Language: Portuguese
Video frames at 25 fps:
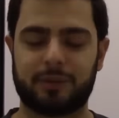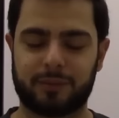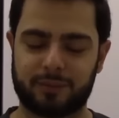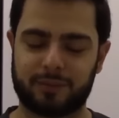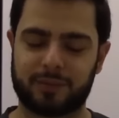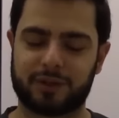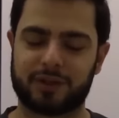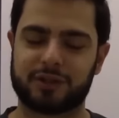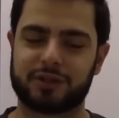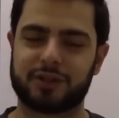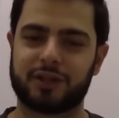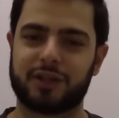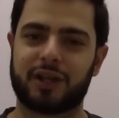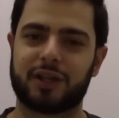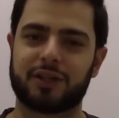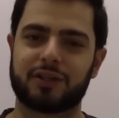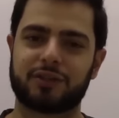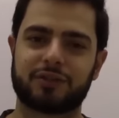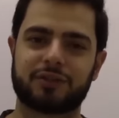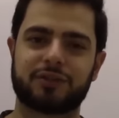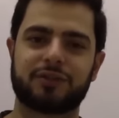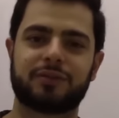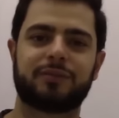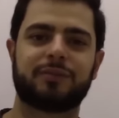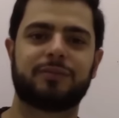Minas
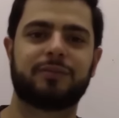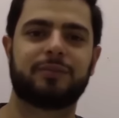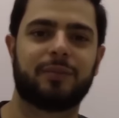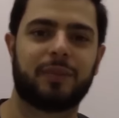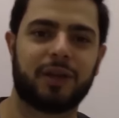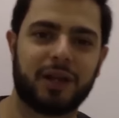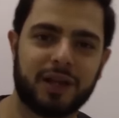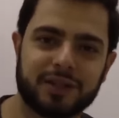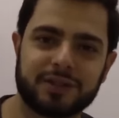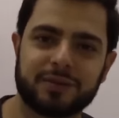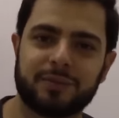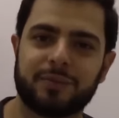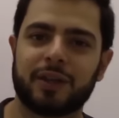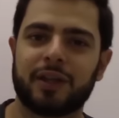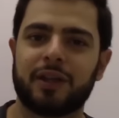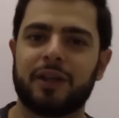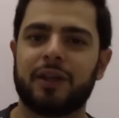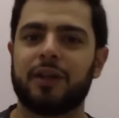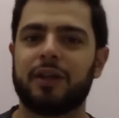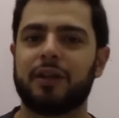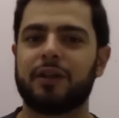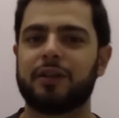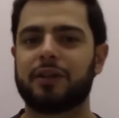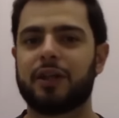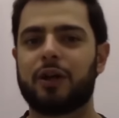Gerais. Beleza?
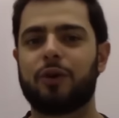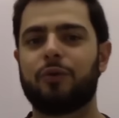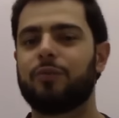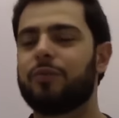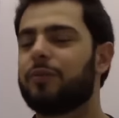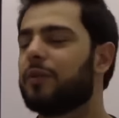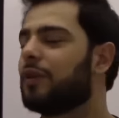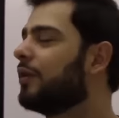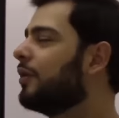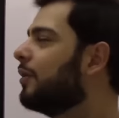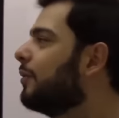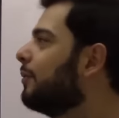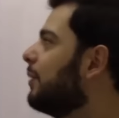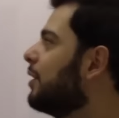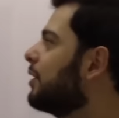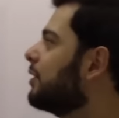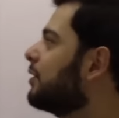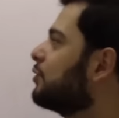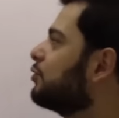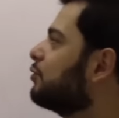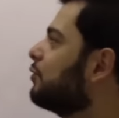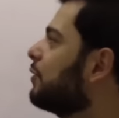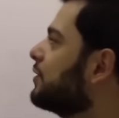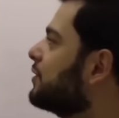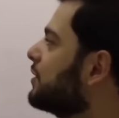Então,
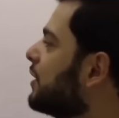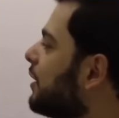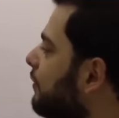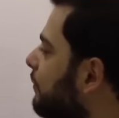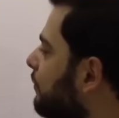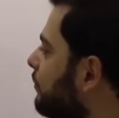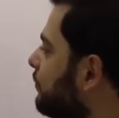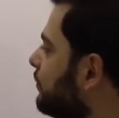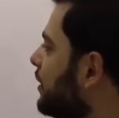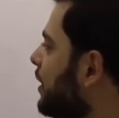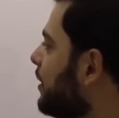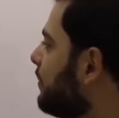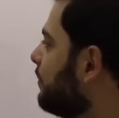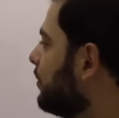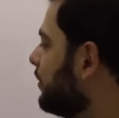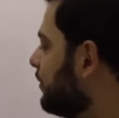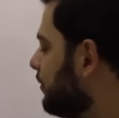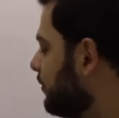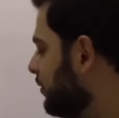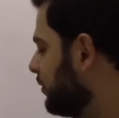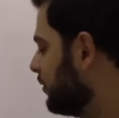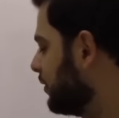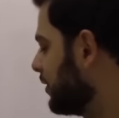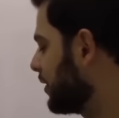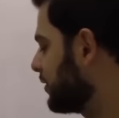Banca Suas é a Fundep
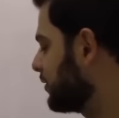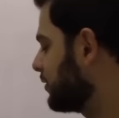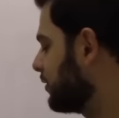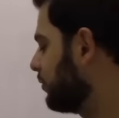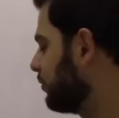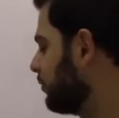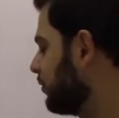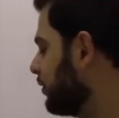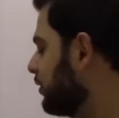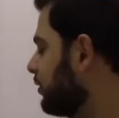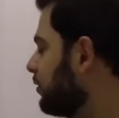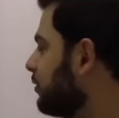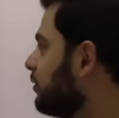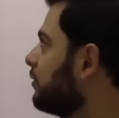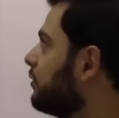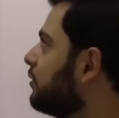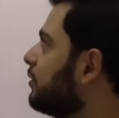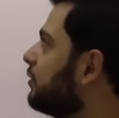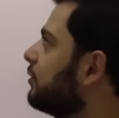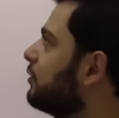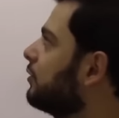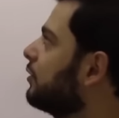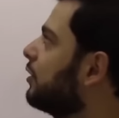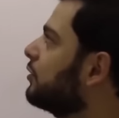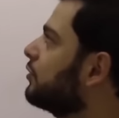e essa aqui
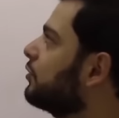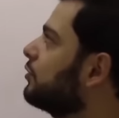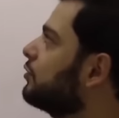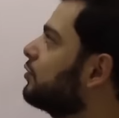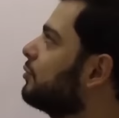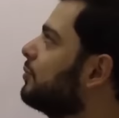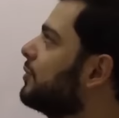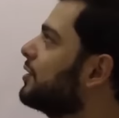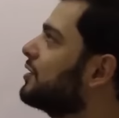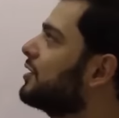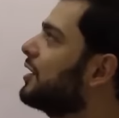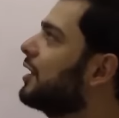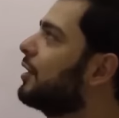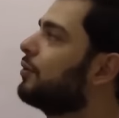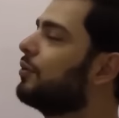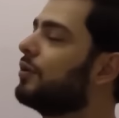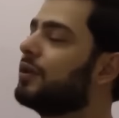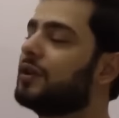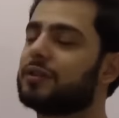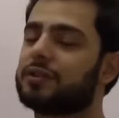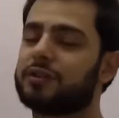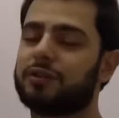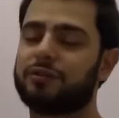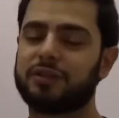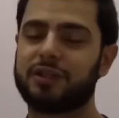nós vamos começar a
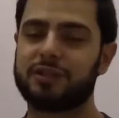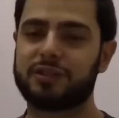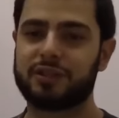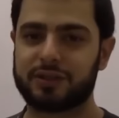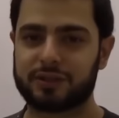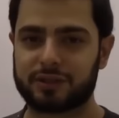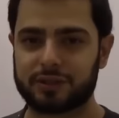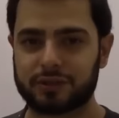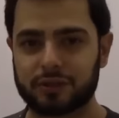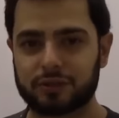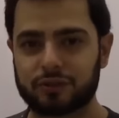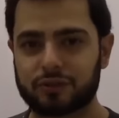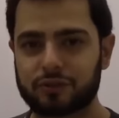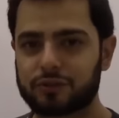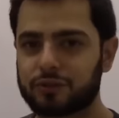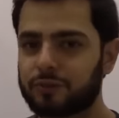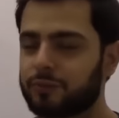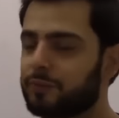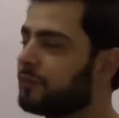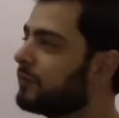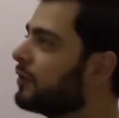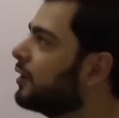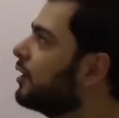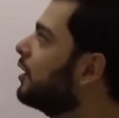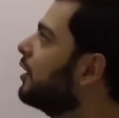correção de exercícios.
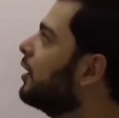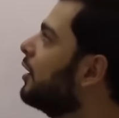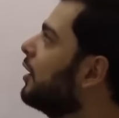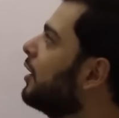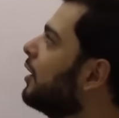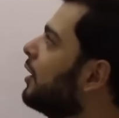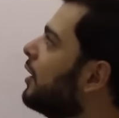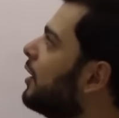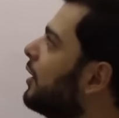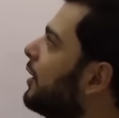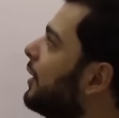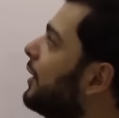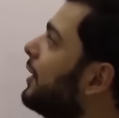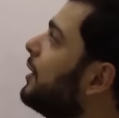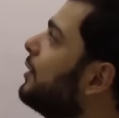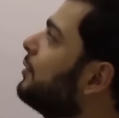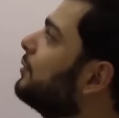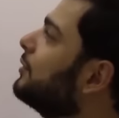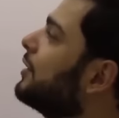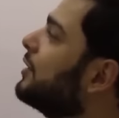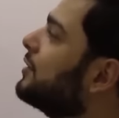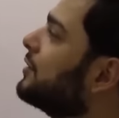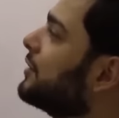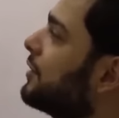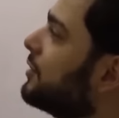Eu
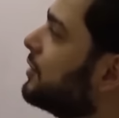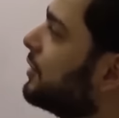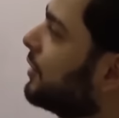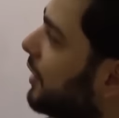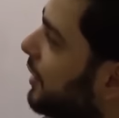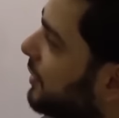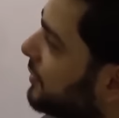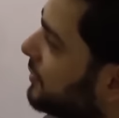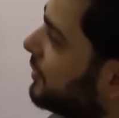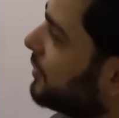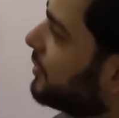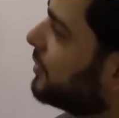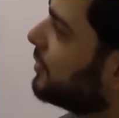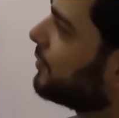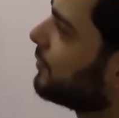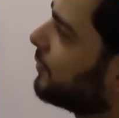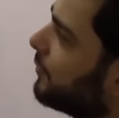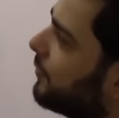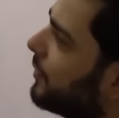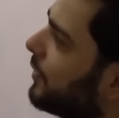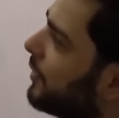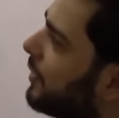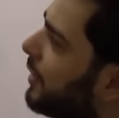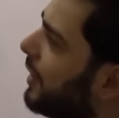leio o trecho a seguir.